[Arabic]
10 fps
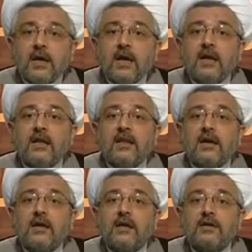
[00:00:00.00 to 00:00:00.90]
الذي
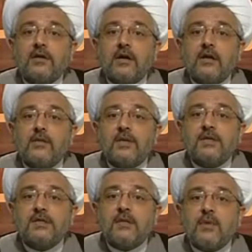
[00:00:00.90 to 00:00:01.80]
قد أشرقت به
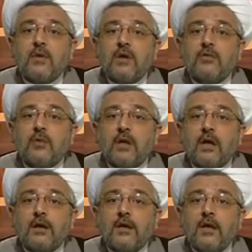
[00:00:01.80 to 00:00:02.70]
السماوات والأرض